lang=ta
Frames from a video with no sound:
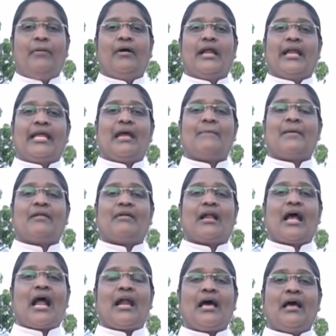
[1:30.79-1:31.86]
இப்போ நிறைய பேர்
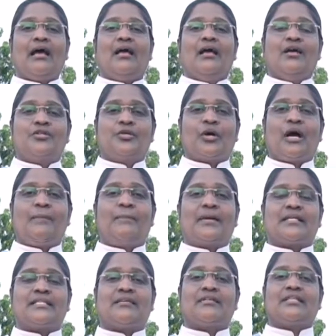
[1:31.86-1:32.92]
வராங்க ஆனால்
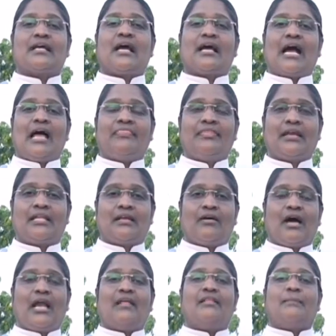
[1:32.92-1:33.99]
சுகப்பிரசவத்துக்காக
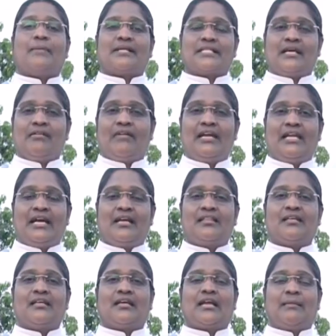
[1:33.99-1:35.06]
காத்திருந்தவங்க அல்லது பிரசவ வலி
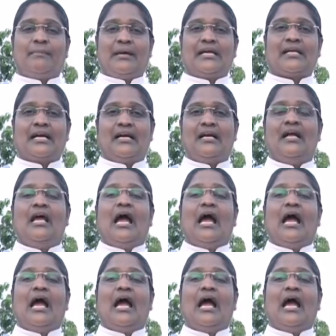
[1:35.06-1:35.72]
எடுத்துட்டு இருக்கிற பெண்கள்